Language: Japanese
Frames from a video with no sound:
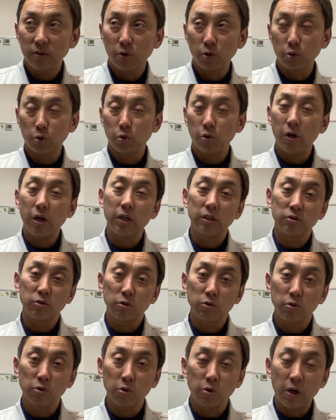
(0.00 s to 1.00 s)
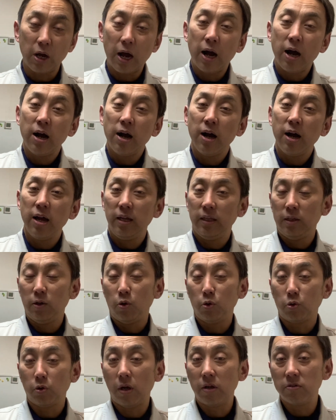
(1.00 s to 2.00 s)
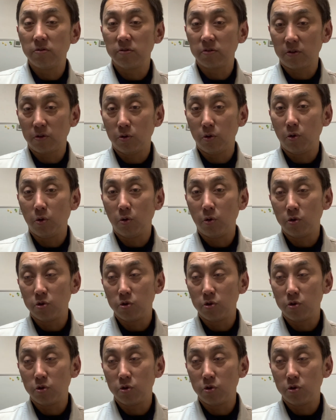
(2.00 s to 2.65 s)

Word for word: ことはちょっと考えたことあるんですけど、